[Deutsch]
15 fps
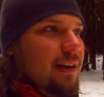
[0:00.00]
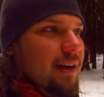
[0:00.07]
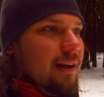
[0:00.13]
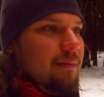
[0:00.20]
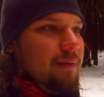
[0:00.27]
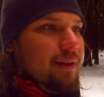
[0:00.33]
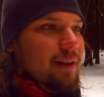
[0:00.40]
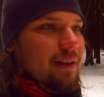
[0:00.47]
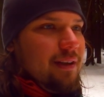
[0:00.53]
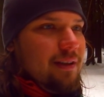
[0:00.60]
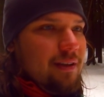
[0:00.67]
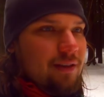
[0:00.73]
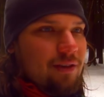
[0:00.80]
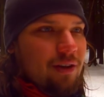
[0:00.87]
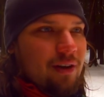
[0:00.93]
Aber
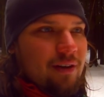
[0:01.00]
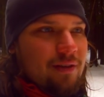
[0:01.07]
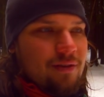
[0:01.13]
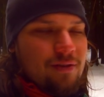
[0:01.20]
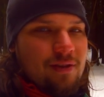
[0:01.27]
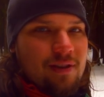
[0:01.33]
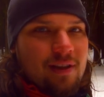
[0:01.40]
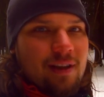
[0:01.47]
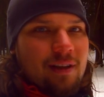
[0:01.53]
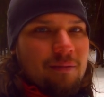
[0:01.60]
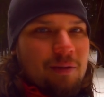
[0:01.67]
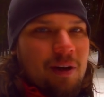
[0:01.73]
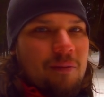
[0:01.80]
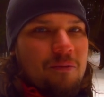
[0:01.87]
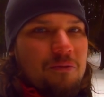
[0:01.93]
ja, sozusagen
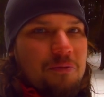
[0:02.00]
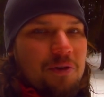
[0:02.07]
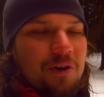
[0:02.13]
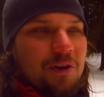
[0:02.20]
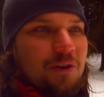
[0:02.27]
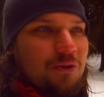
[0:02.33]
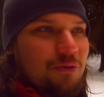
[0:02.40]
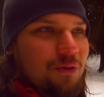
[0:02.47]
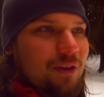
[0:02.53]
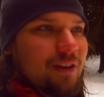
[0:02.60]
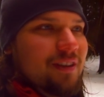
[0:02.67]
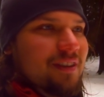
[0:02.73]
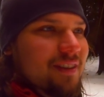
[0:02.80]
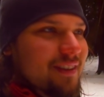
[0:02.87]
im Kampf mit der Natur,